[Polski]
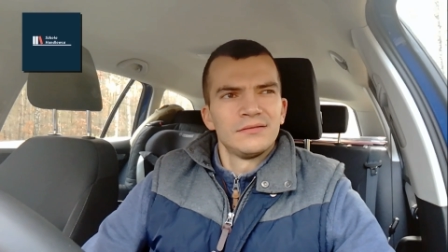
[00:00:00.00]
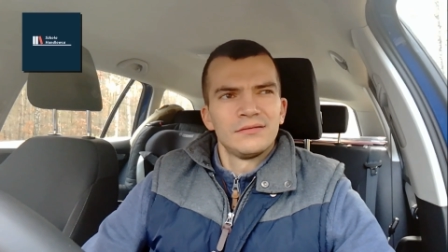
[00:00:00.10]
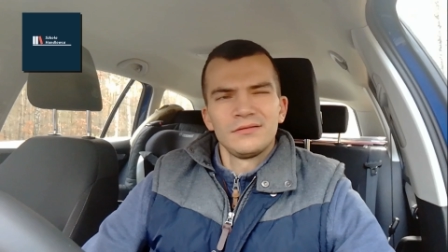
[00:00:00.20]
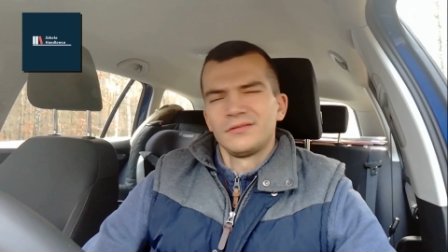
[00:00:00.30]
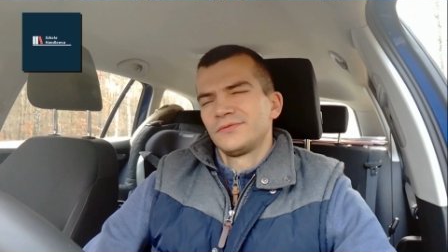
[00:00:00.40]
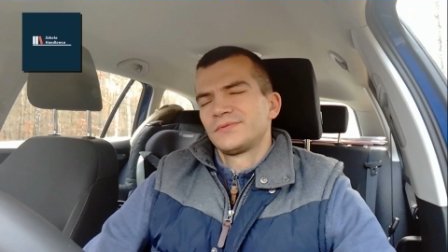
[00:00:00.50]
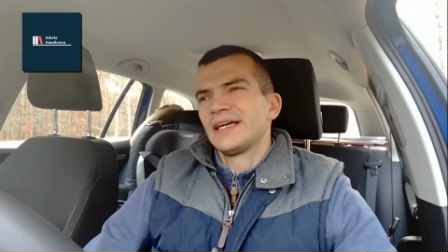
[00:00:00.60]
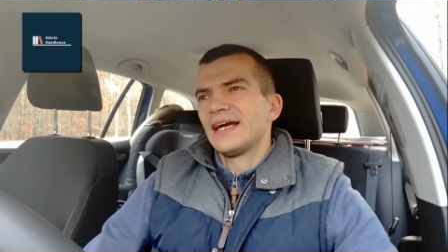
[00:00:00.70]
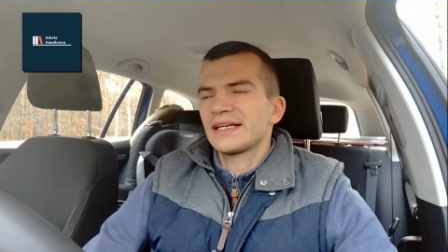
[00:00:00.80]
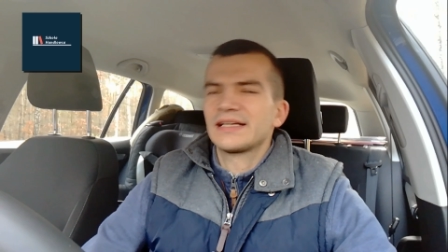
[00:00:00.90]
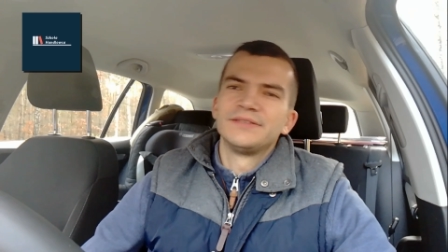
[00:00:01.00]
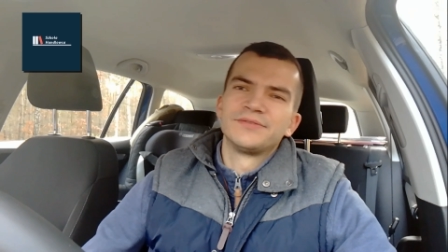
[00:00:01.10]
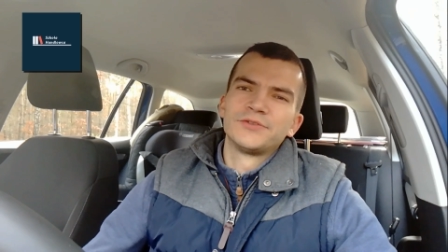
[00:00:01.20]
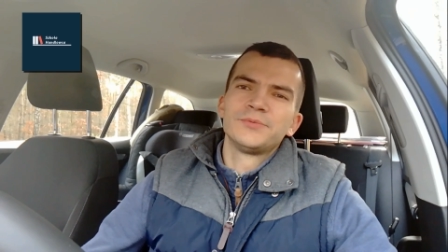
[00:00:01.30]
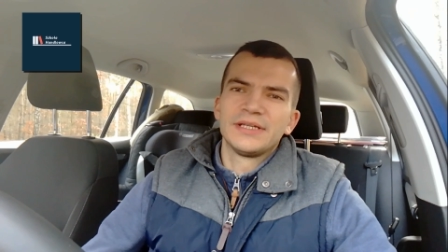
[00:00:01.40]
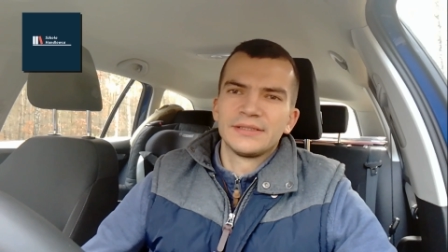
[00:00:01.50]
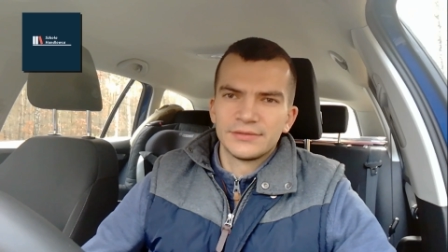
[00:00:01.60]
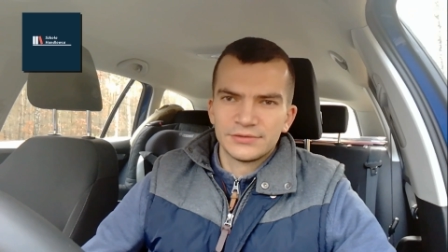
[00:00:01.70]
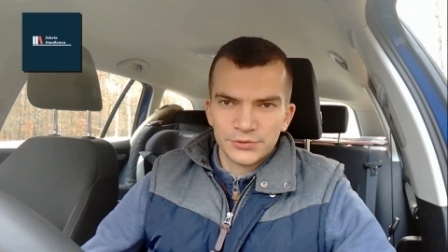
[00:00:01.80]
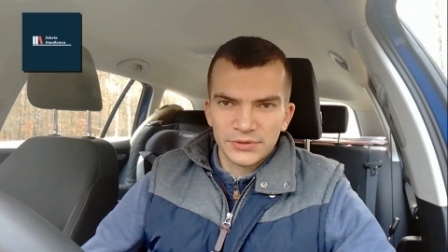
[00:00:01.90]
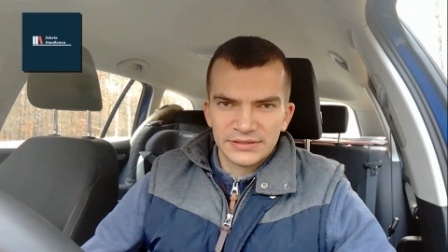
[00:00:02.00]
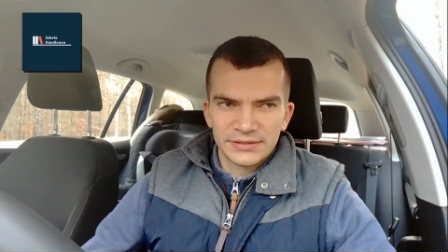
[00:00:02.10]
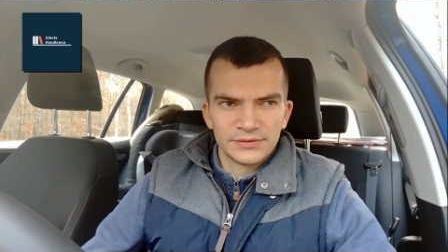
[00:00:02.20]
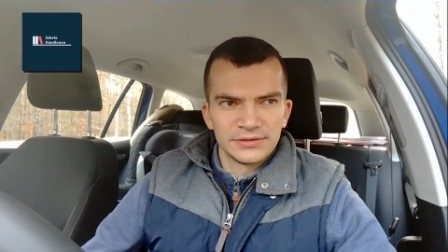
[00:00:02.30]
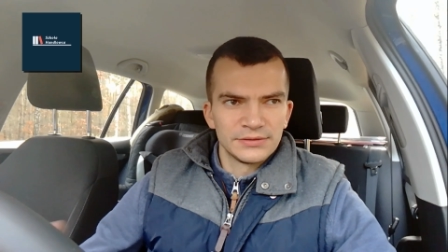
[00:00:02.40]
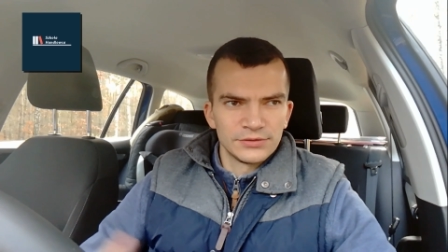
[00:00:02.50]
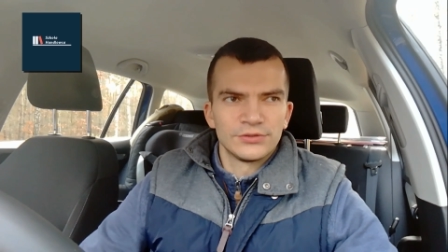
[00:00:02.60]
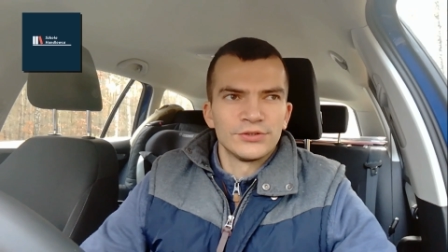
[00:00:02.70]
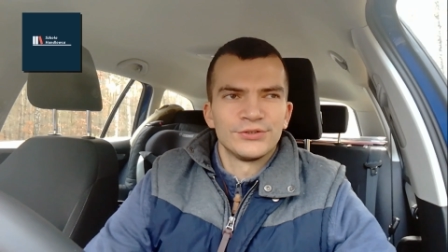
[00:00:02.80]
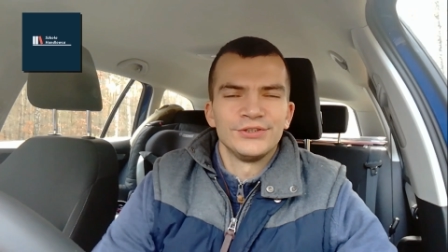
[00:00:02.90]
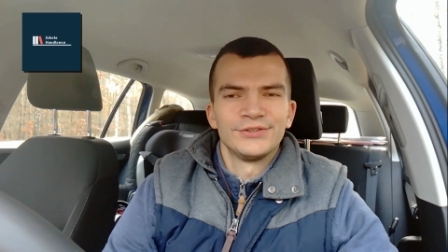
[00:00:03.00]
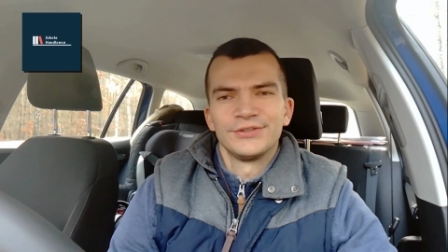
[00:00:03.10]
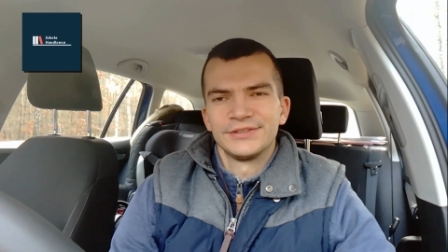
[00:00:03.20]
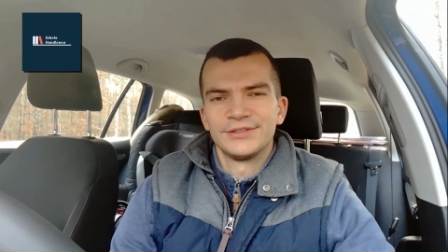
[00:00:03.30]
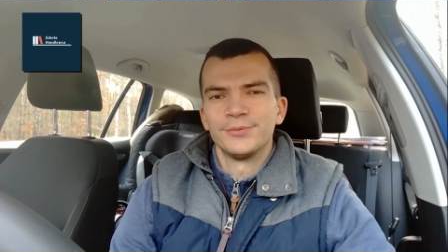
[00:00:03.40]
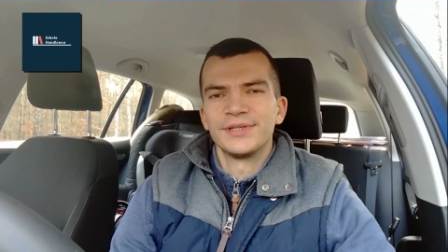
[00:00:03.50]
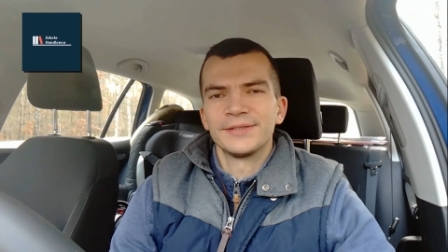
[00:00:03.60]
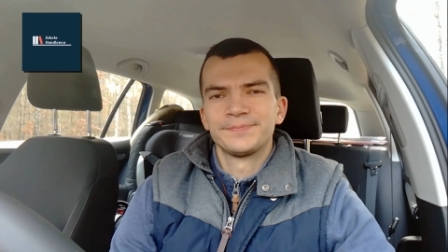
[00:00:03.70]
o no tak, ale w sumie to z drugiej strony to to, to i to jest dobre.